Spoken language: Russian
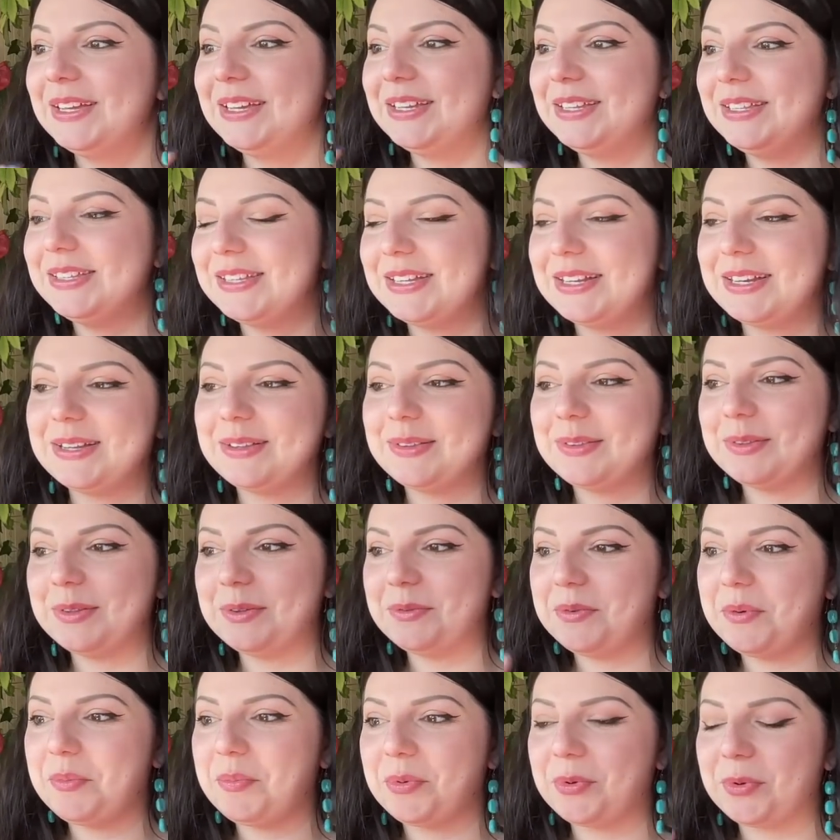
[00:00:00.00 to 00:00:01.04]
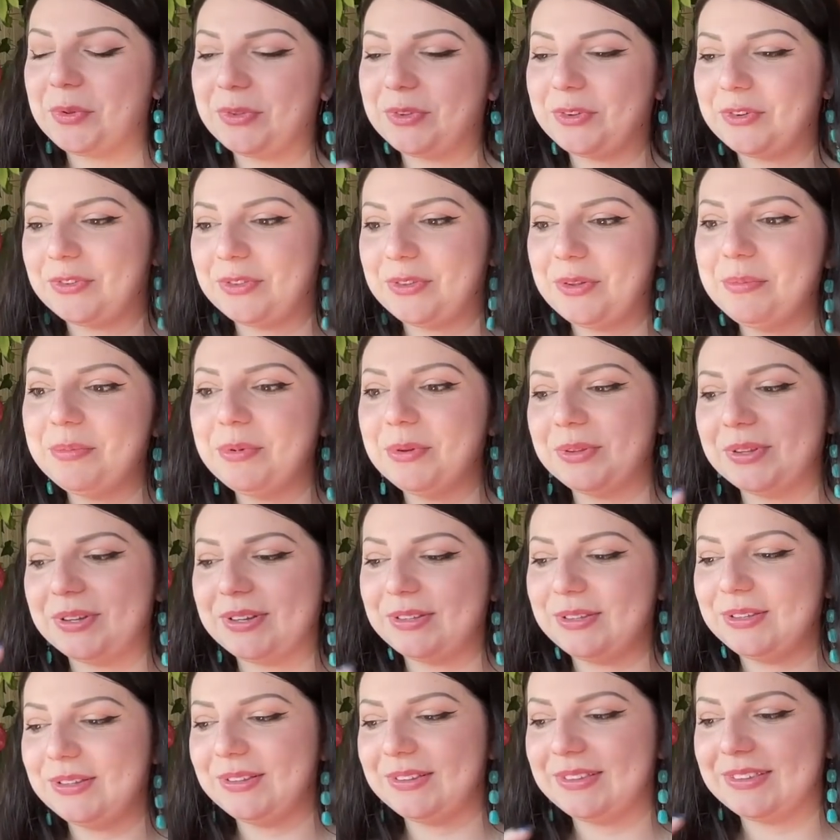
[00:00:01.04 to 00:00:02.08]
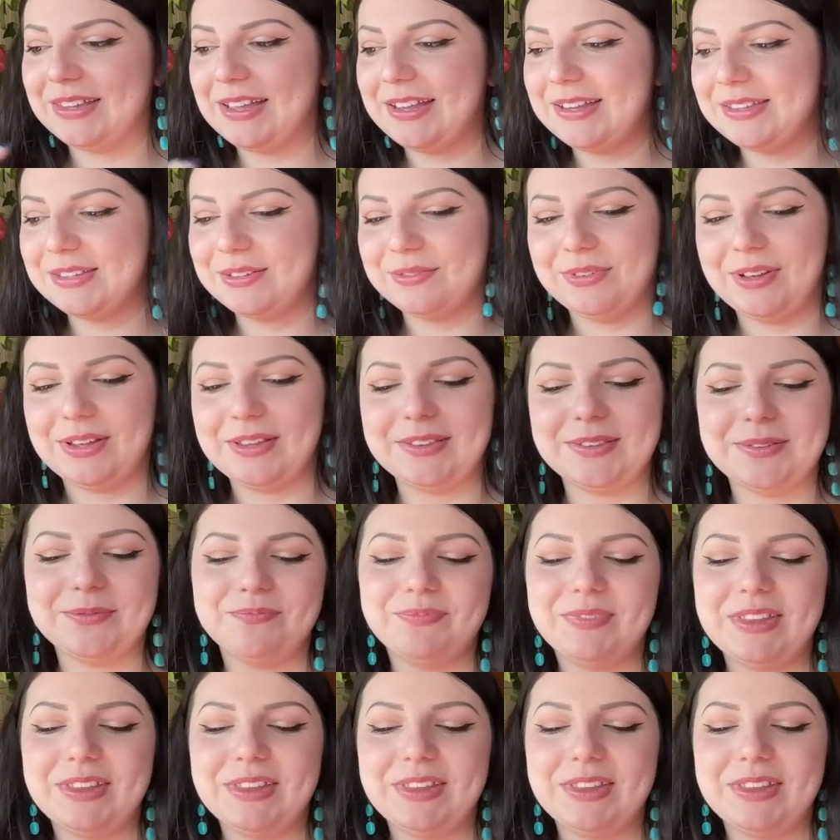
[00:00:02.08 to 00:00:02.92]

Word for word: интересные вопросы, что бы он хотел знать о вас.